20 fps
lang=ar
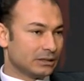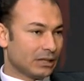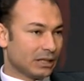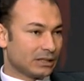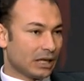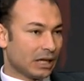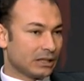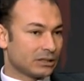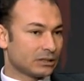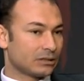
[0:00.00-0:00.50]
ده
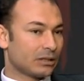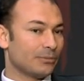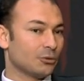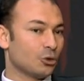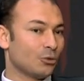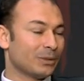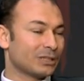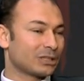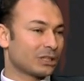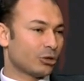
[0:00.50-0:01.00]
تعاطي
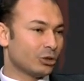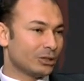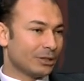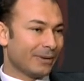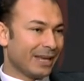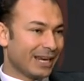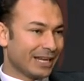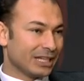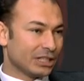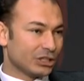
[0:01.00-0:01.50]
ترامادول بس خدي
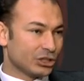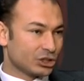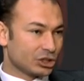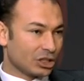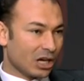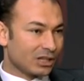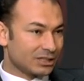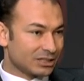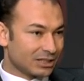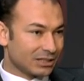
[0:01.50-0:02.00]
بالك ان
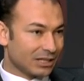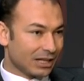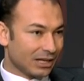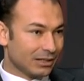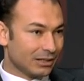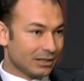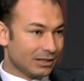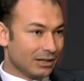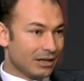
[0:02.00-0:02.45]
الشخص ده